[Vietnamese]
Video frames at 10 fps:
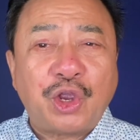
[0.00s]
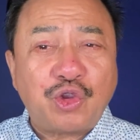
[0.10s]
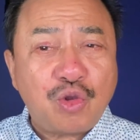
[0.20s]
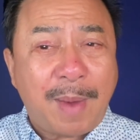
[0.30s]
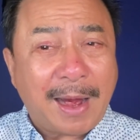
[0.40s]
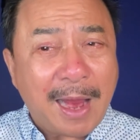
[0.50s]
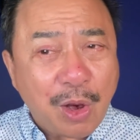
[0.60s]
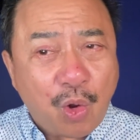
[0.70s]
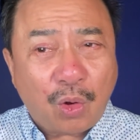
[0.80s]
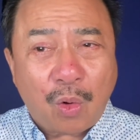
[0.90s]
chừng cho bạn
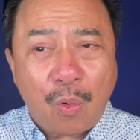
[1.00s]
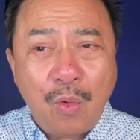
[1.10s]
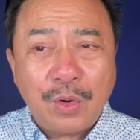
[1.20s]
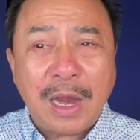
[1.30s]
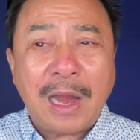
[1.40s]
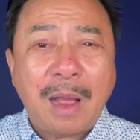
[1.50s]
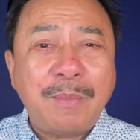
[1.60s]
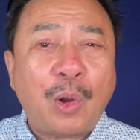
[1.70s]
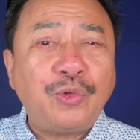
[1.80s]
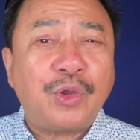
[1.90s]
gái con ngủ, để lỡ
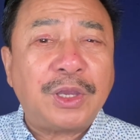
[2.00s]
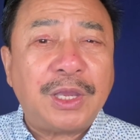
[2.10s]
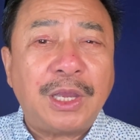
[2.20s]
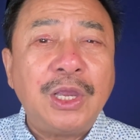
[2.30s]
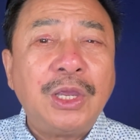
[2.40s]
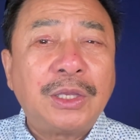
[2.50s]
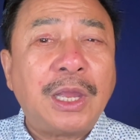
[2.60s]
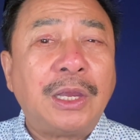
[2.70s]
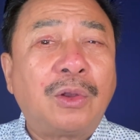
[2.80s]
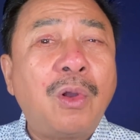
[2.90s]
mà có chuyện gì
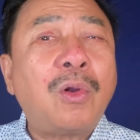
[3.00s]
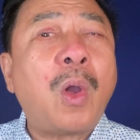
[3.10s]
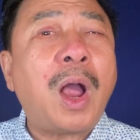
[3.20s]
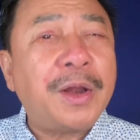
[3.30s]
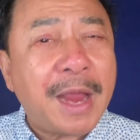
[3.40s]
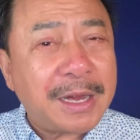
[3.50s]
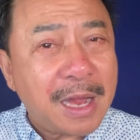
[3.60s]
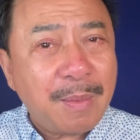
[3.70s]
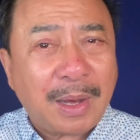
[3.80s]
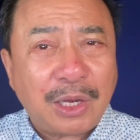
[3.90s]
thì có con ở đây
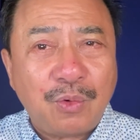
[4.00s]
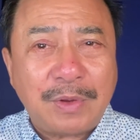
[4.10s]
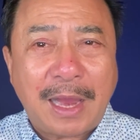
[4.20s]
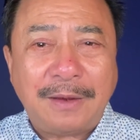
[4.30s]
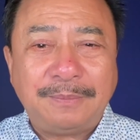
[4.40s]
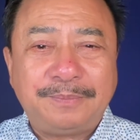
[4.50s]
để mà kêu dậy.